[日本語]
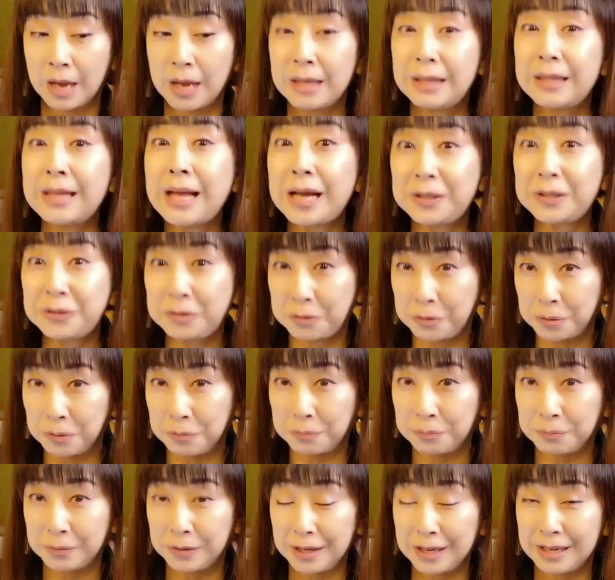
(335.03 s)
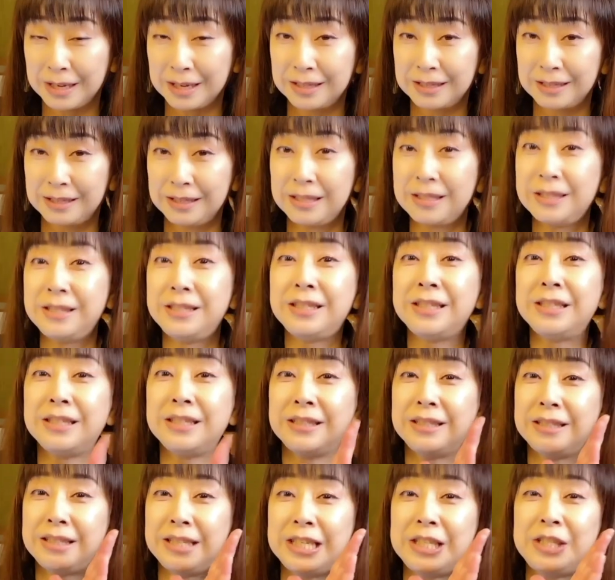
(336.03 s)
なんと
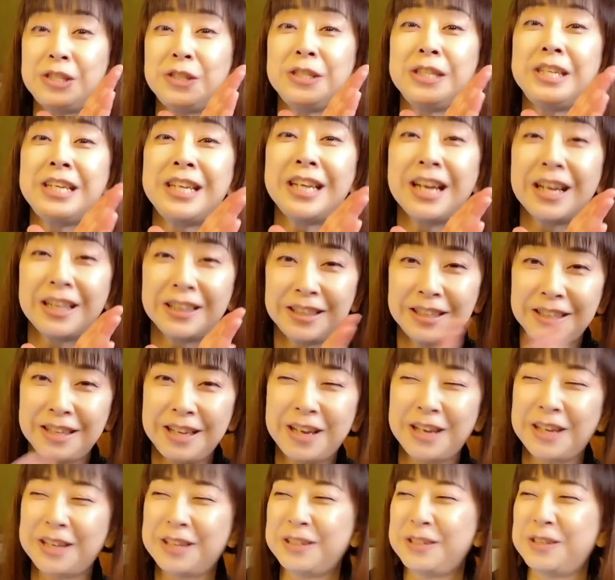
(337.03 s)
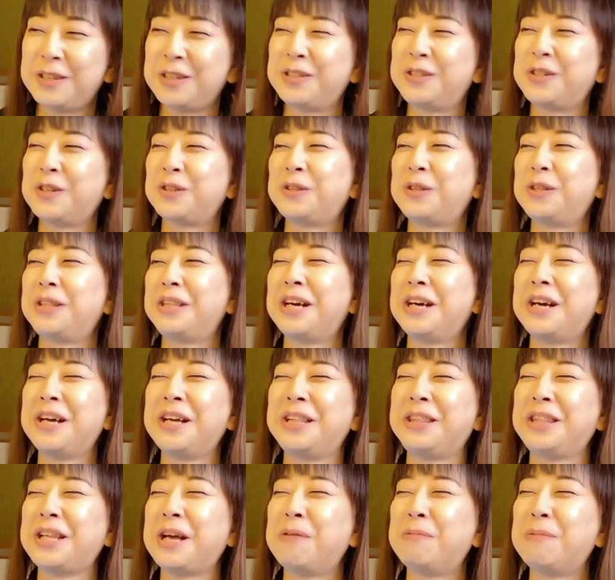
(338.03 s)
ディズディズニーランドちょっと
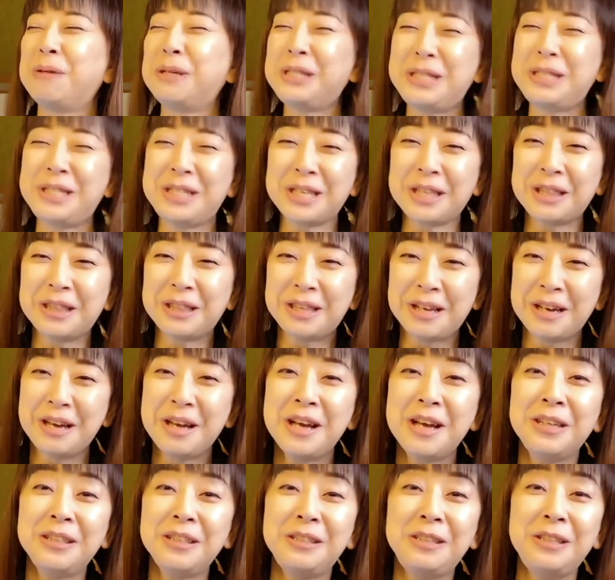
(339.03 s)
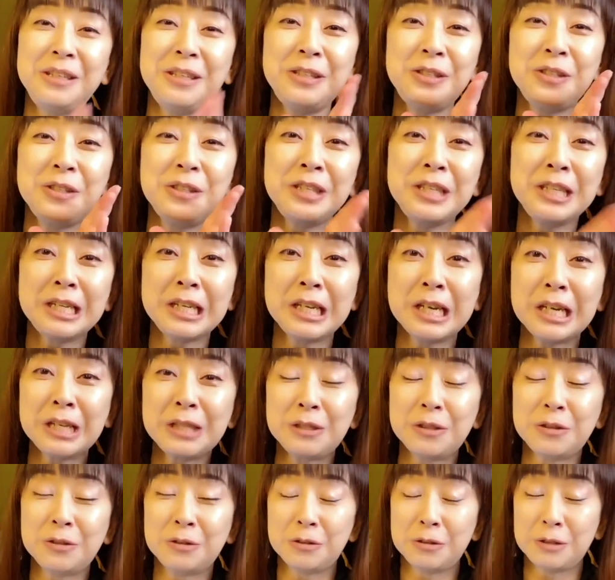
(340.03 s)
なまっちゃった
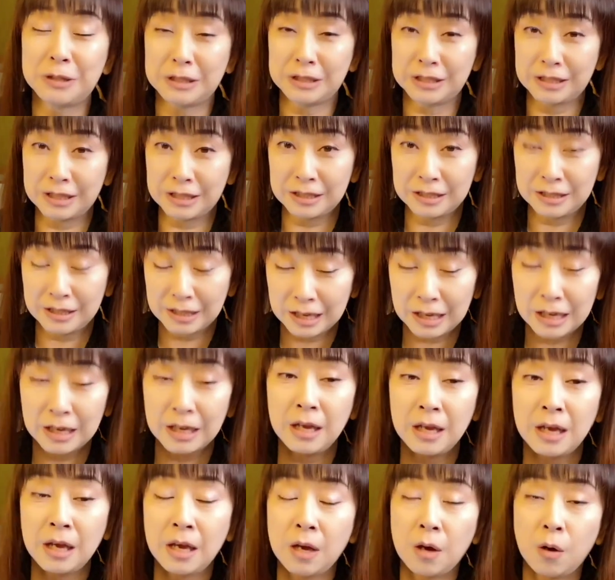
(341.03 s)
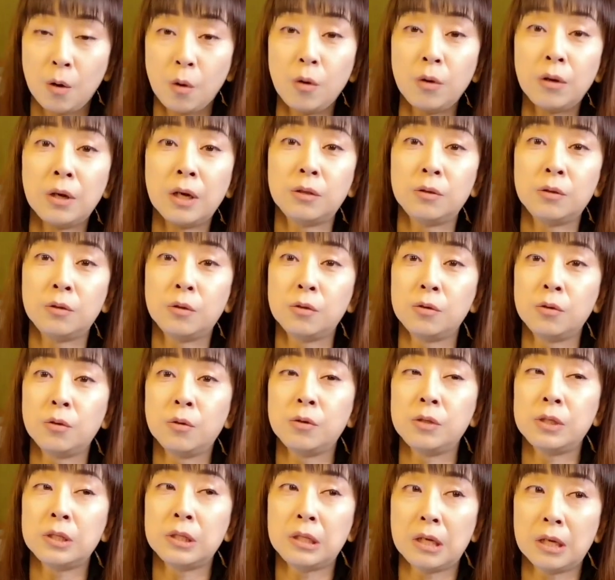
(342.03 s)
ディズニーランドのですね音楽の
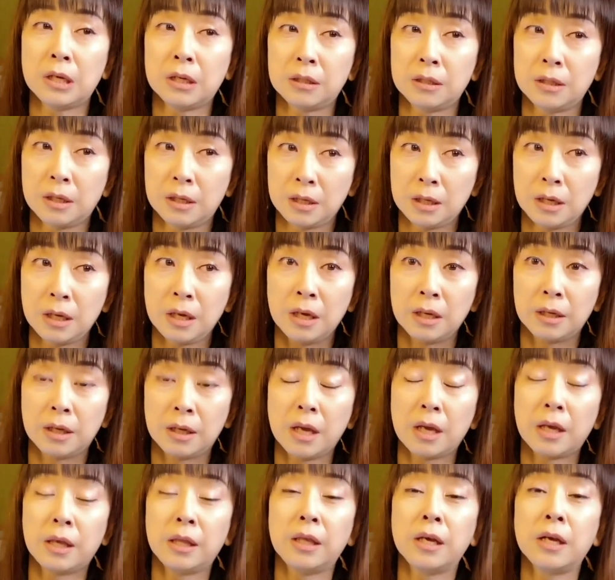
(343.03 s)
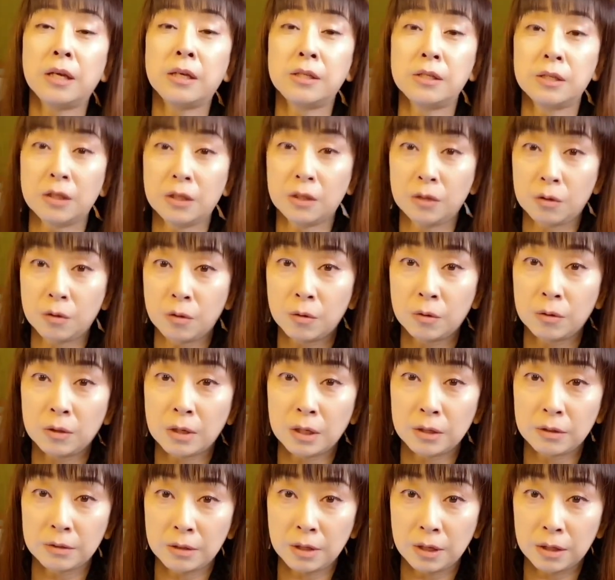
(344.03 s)
葬式やったり劇団四季の音
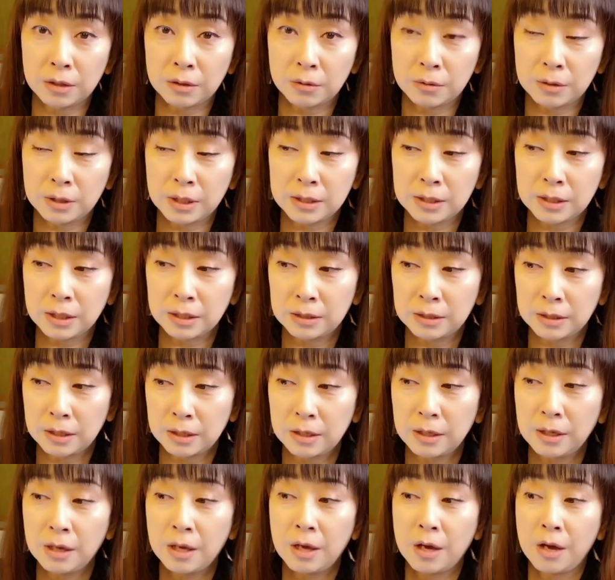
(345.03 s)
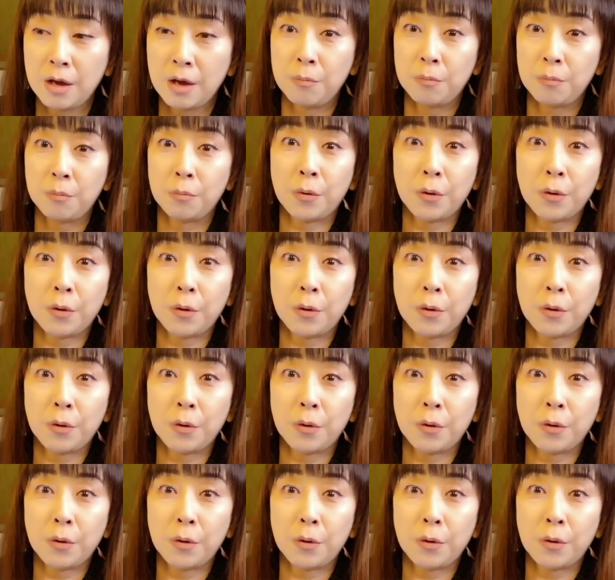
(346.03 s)
楽担当なさったりも